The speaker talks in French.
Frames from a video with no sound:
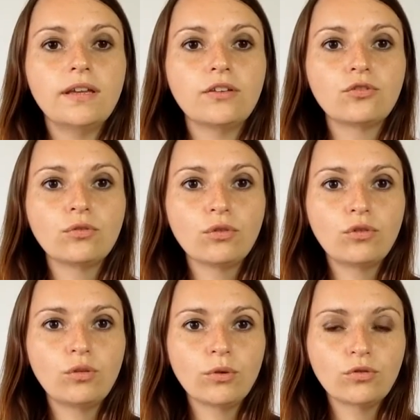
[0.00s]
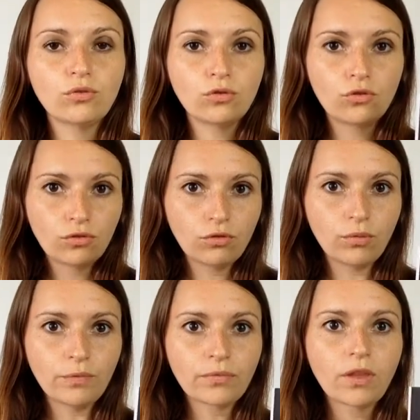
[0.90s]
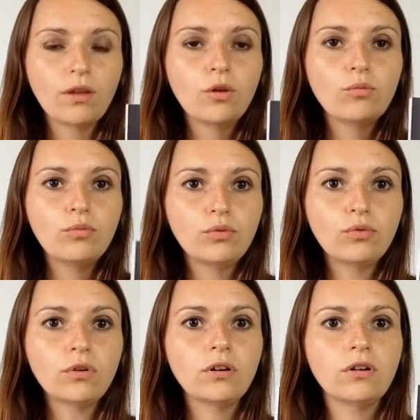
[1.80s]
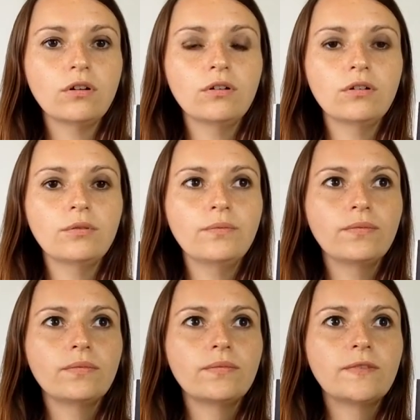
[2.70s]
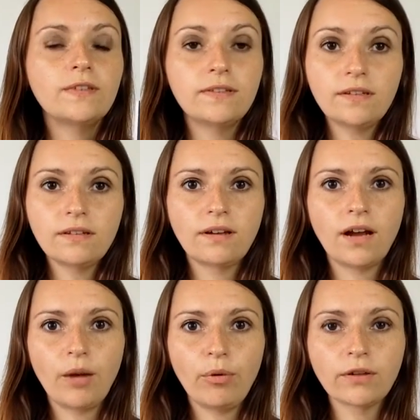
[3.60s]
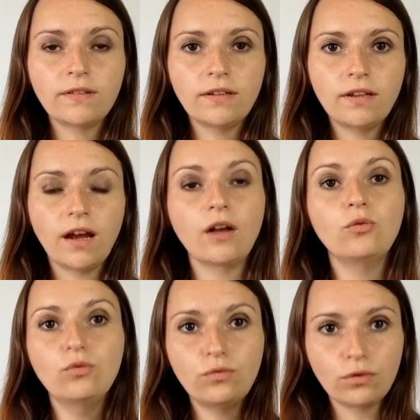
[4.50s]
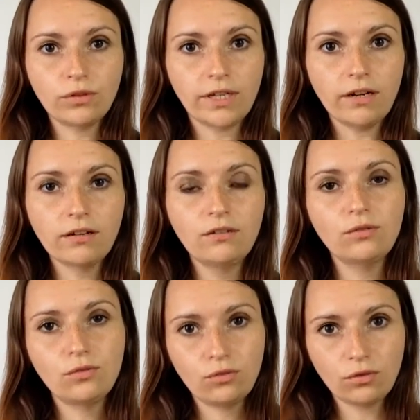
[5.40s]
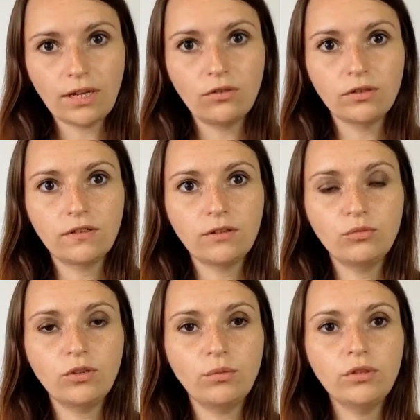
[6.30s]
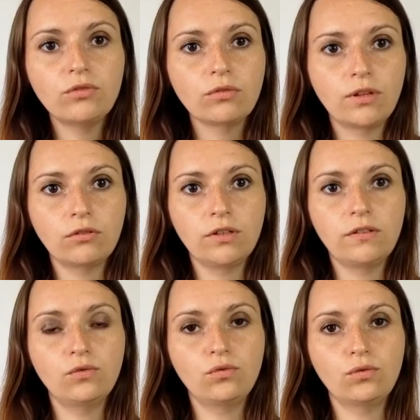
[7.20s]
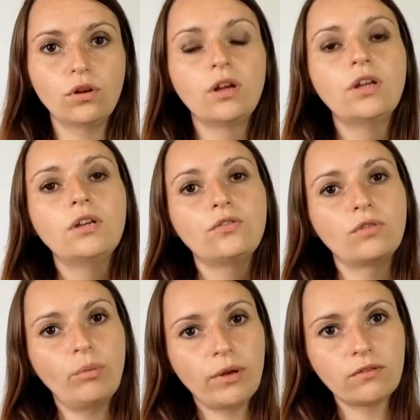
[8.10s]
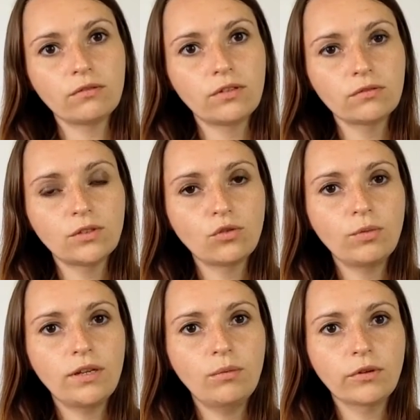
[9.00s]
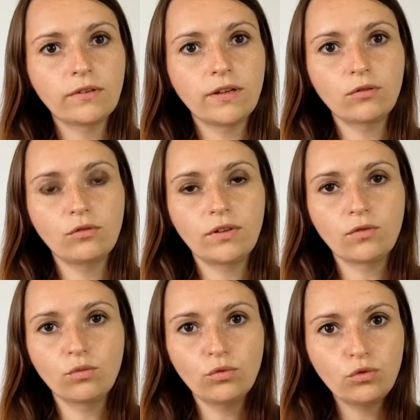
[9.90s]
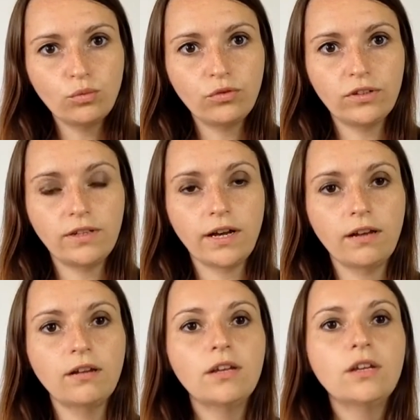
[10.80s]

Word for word: Et je te le recommande donc chaudement pour euh, t'aider à porter un nouveau regard sur l'anorexie boulimie, sur l'anorexie tout court, sur les patients qui ont des troubles alimentaires de façon beaucoup plus générale,